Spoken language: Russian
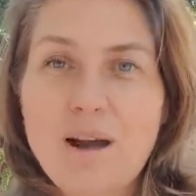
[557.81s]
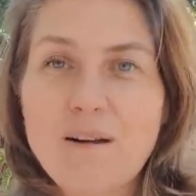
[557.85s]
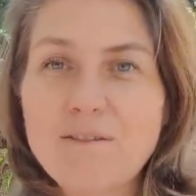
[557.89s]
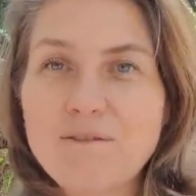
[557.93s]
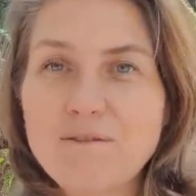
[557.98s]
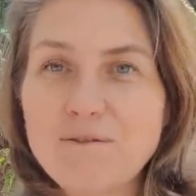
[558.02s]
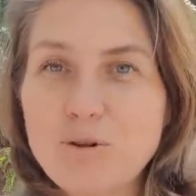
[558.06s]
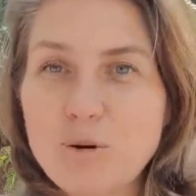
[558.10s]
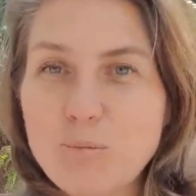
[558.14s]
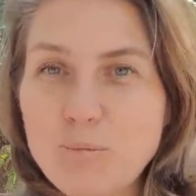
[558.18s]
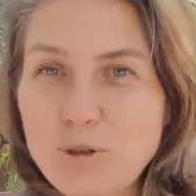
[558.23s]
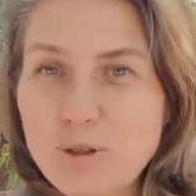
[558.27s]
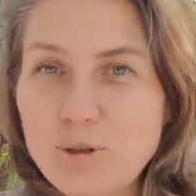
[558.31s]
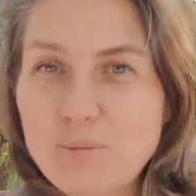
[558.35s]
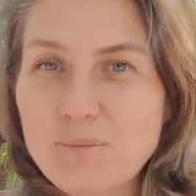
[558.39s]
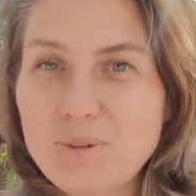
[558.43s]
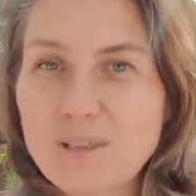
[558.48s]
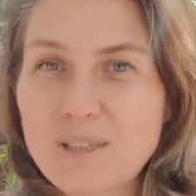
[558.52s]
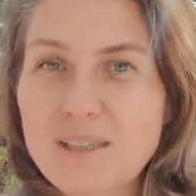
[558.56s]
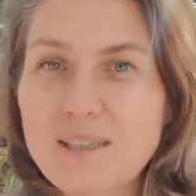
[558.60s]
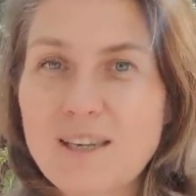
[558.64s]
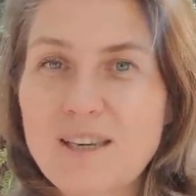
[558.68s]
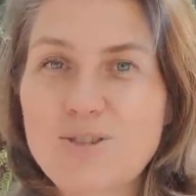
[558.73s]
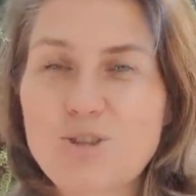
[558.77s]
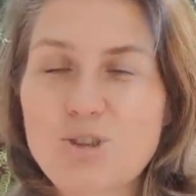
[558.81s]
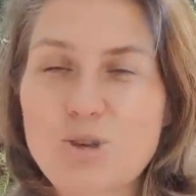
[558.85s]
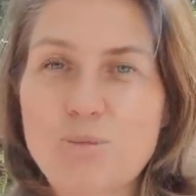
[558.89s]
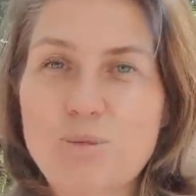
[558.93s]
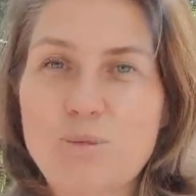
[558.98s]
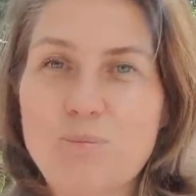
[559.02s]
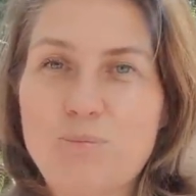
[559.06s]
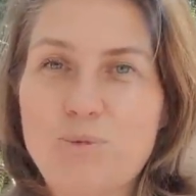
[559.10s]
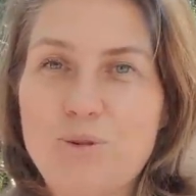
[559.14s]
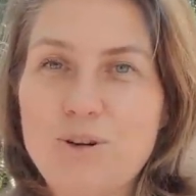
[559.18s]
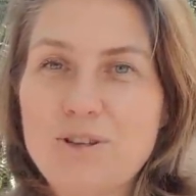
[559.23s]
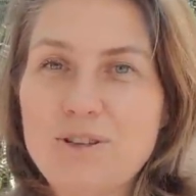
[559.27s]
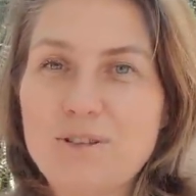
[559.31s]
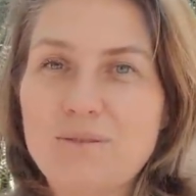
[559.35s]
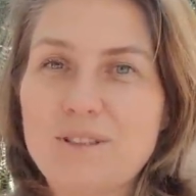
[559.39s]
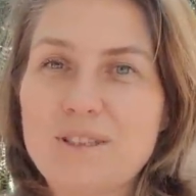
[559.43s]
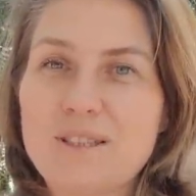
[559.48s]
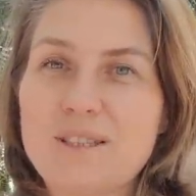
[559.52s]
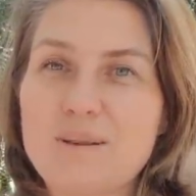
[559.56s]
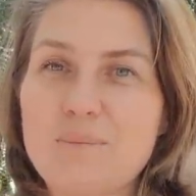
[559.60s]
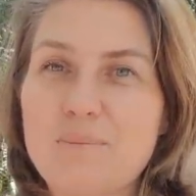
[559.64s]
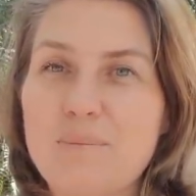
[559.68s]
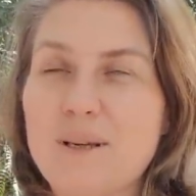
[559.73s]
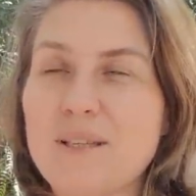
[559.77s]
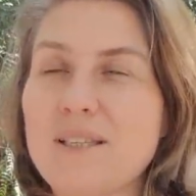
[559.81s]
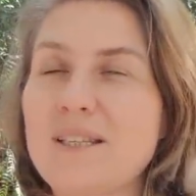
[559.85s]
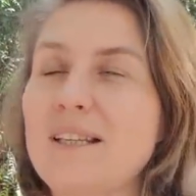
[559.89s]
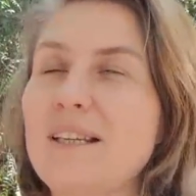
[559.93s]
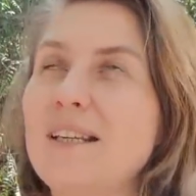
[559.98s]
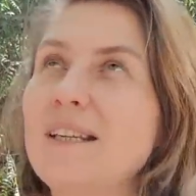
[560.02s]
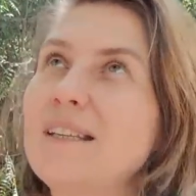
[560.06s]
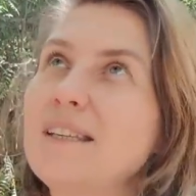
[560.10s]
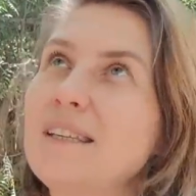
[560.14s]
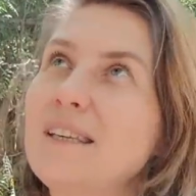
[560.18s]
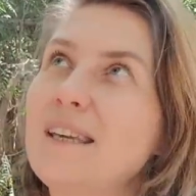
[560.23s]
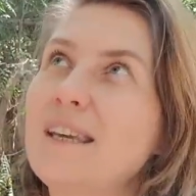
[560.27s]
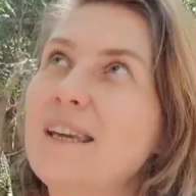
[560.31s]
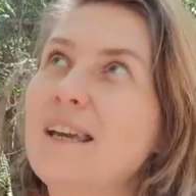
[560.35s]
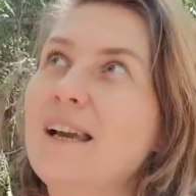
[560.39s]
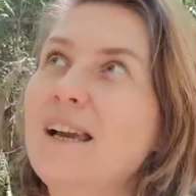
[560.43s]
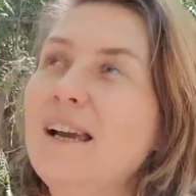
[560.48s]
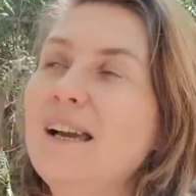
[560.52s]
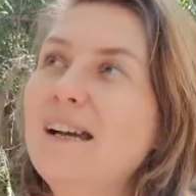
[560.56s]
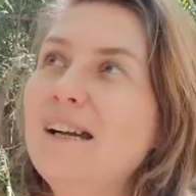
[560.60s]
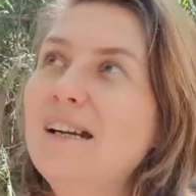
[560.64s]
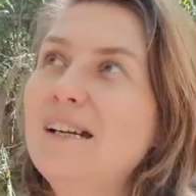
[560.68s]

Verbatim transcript: в общем-то, не особо пользовался последние